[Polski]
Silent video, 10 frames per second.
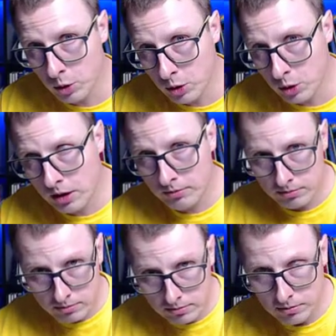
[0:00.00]
Poniżej
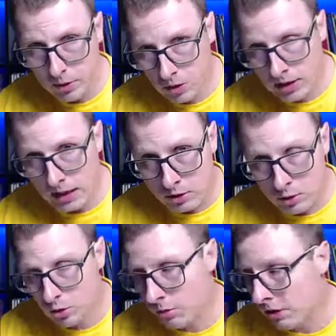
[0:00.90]
od 0 do
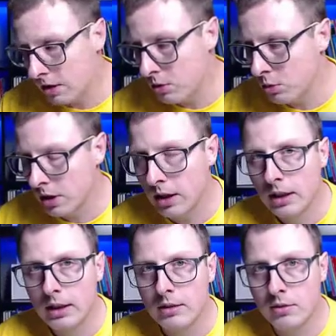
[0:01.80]
100 stopni Celsjusza
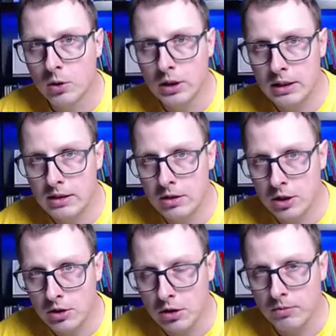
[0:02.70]
woda jest
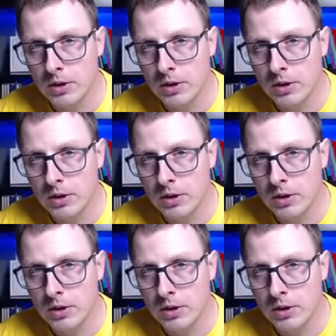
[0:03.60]
cieczą.